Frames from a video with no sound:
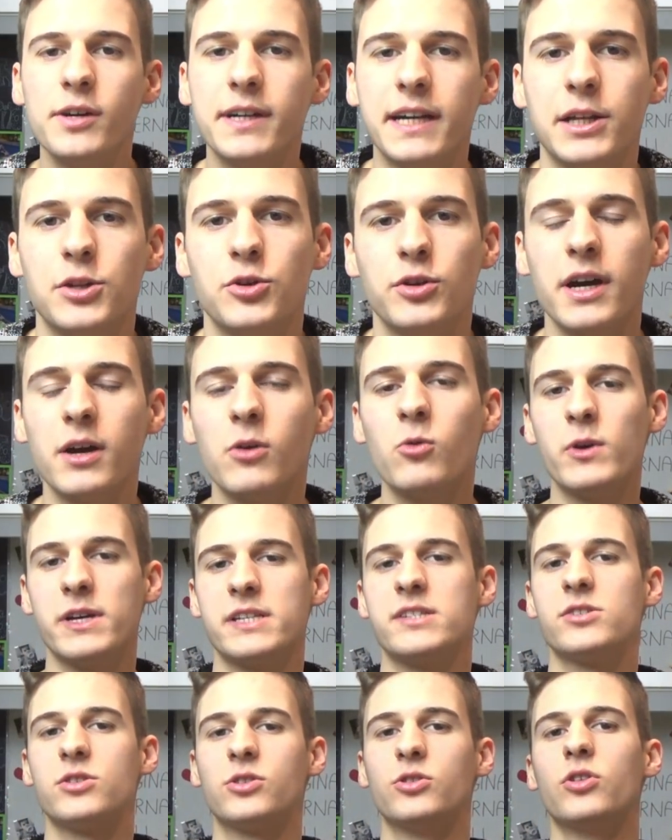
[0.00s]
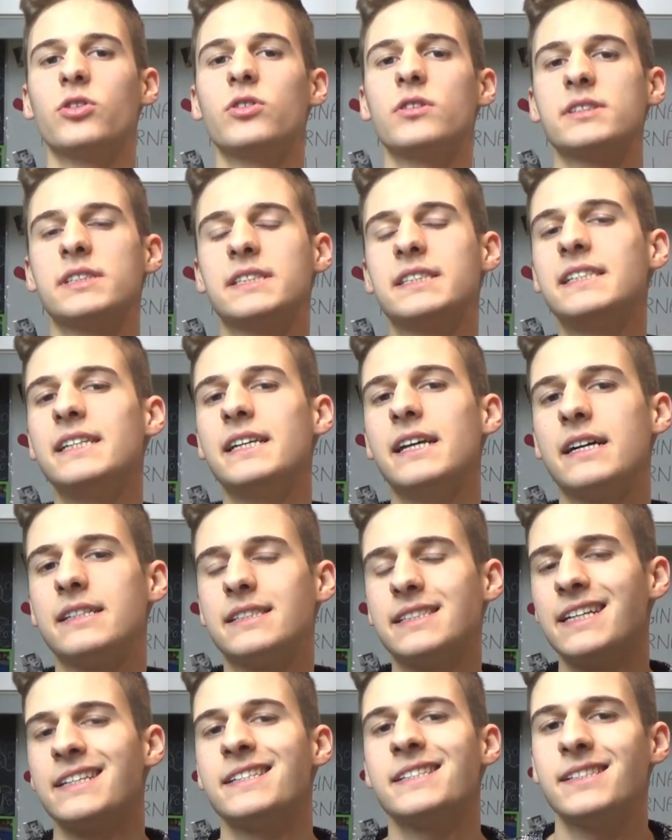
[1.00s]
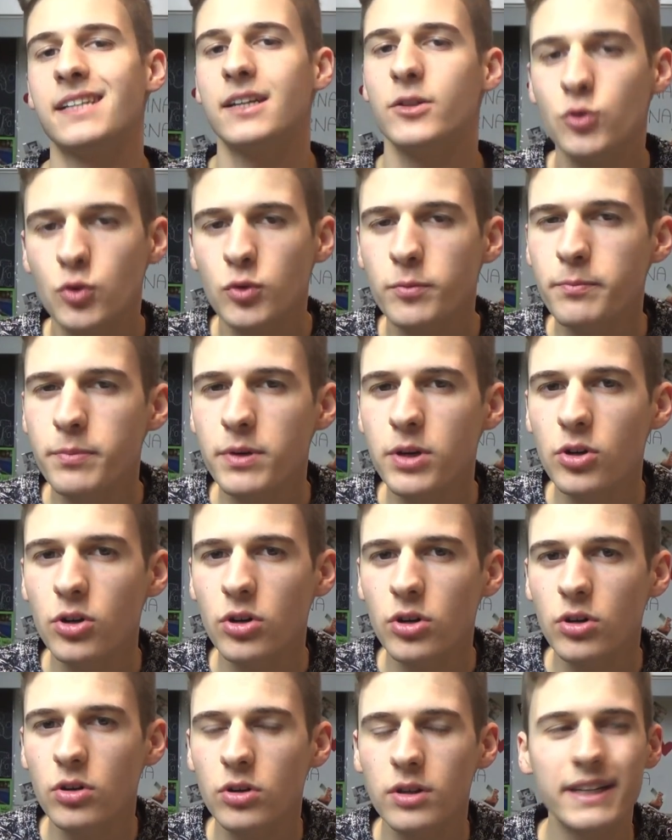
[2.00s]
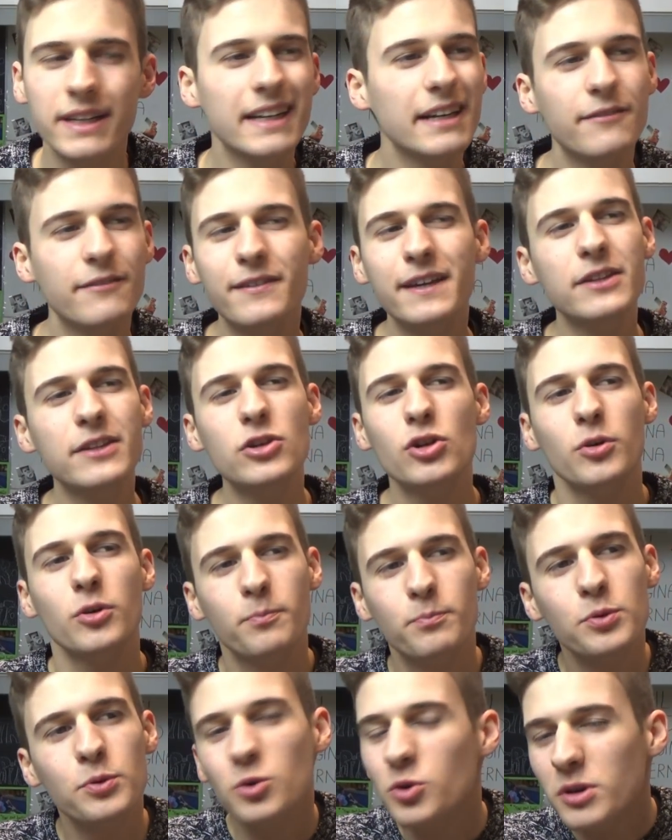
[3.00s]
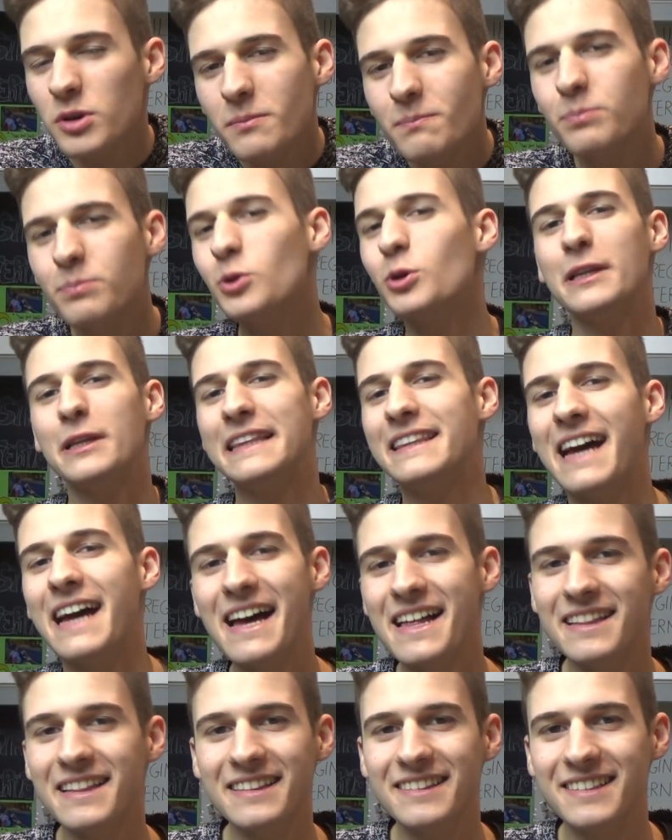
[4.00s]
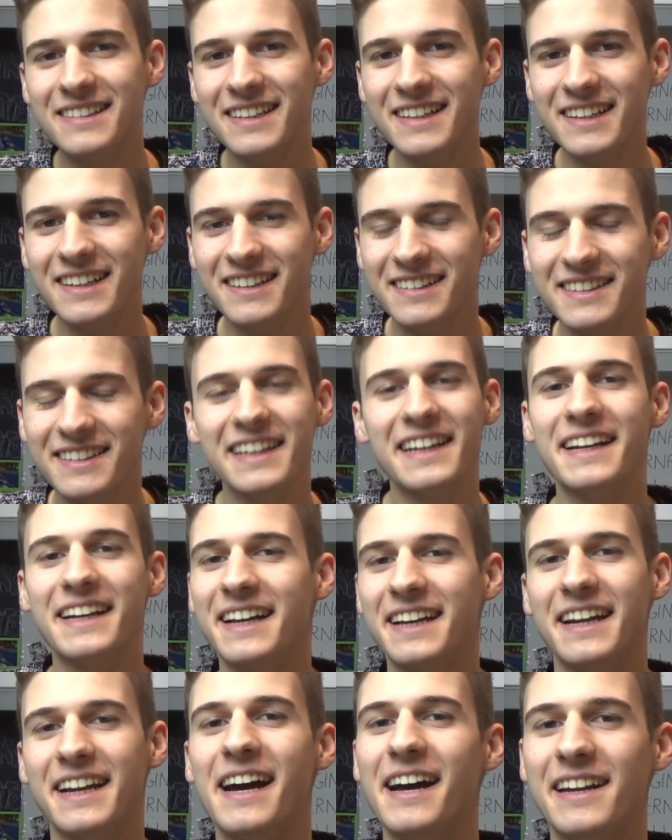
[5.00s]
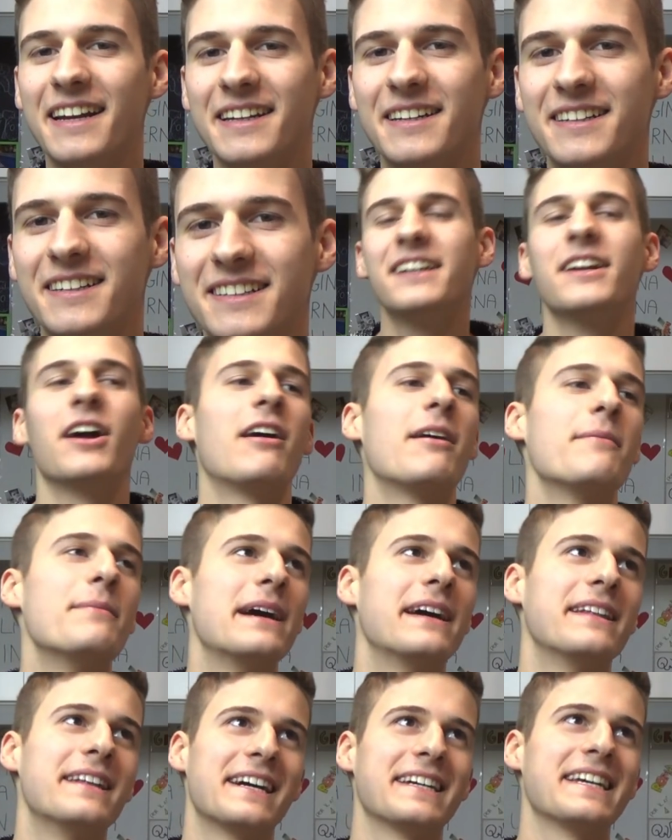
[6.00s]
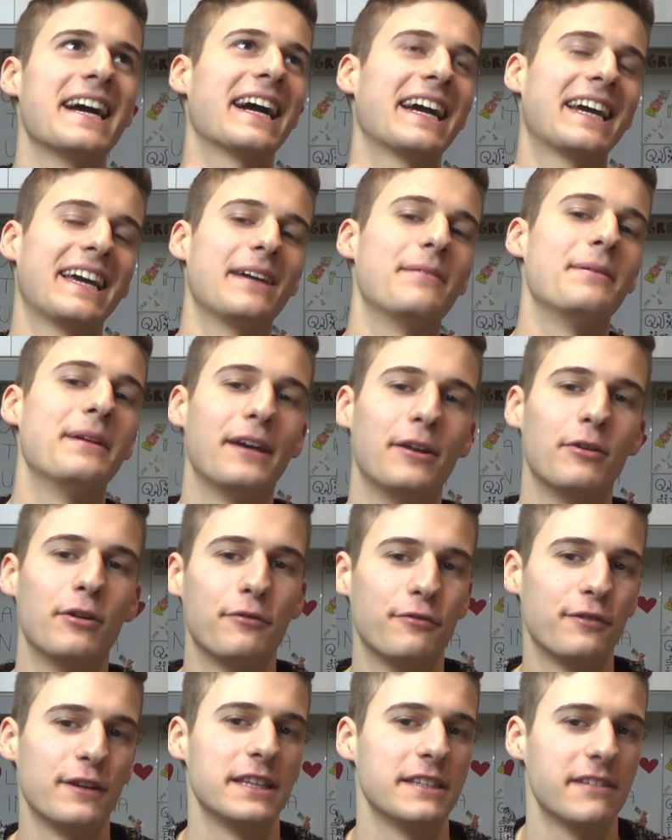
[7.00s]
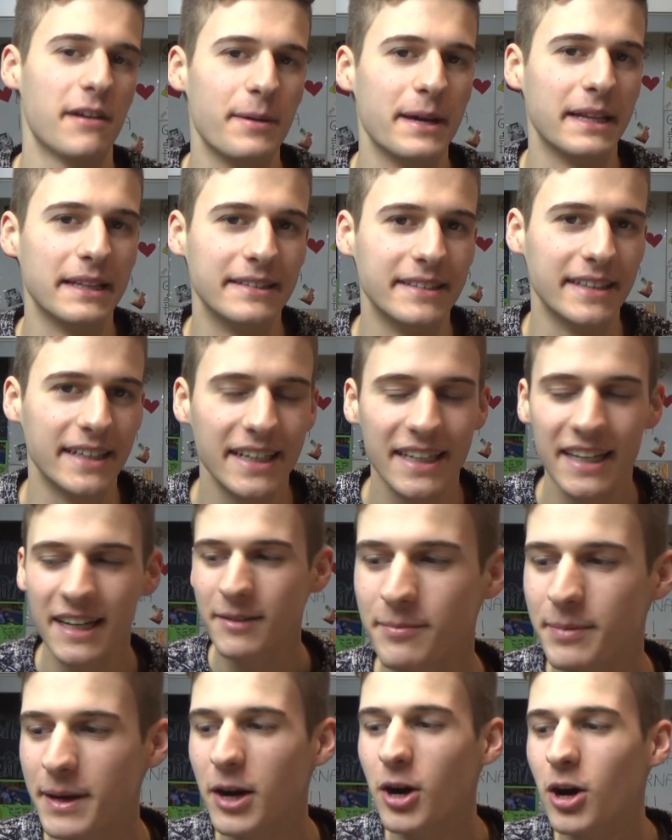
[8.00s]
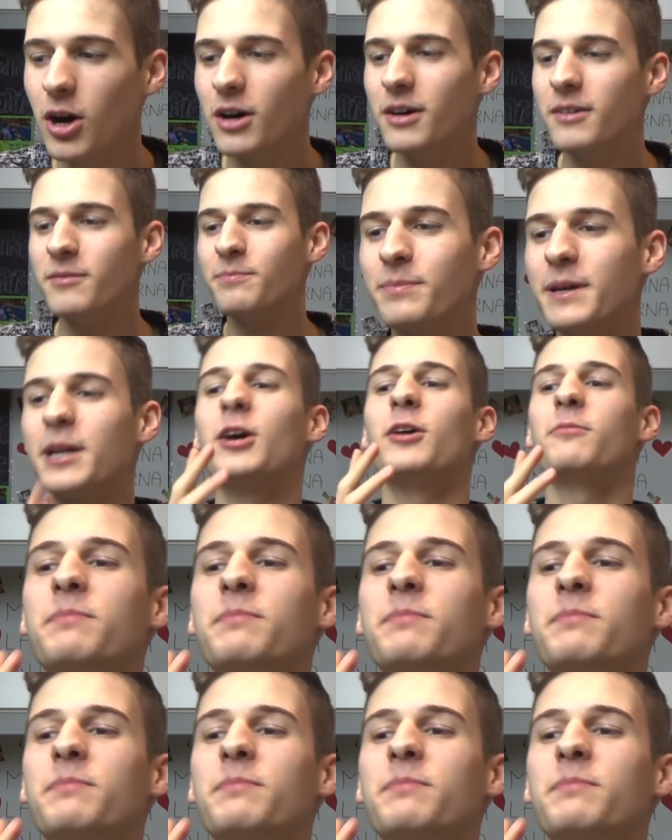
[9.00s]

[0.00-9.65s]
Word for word: credo che questo sia senza dubbio il video più importante del canale. No, vabbè, dai, anche meno effettivamente. Però, però,